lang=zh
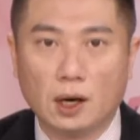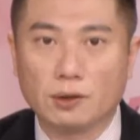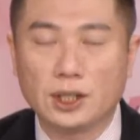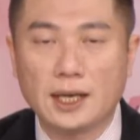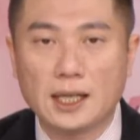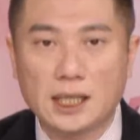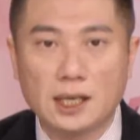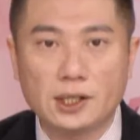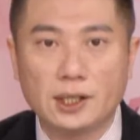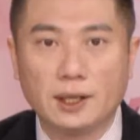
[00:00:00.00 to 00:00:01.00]
今天正
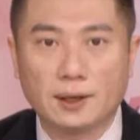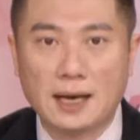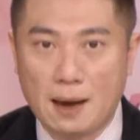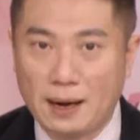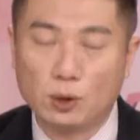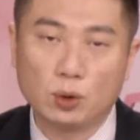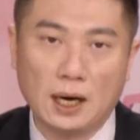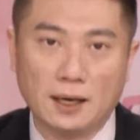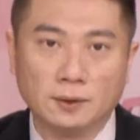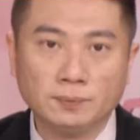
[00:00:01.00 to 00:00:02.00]
式的开盘出
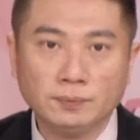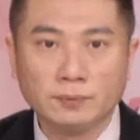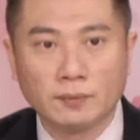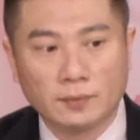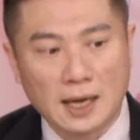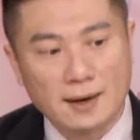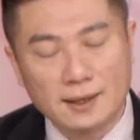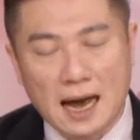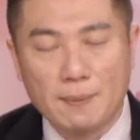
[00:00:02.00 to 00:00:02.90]
来了，那一开